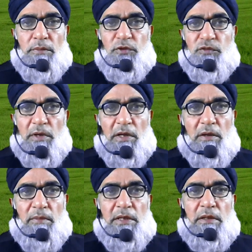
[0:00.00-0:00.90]

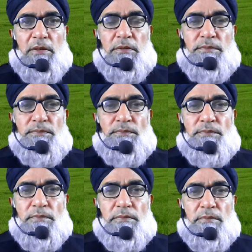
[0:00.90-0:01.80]
बिसमान रहीम
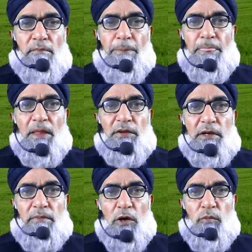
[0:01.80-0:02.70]

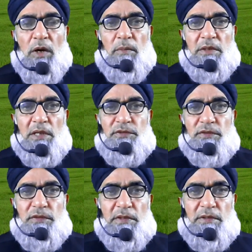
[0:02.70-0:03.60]
नाजरीन मैं हूं मोहम्मद
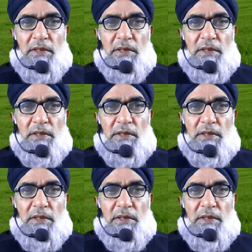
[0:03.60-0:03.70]
आशिक सीनियर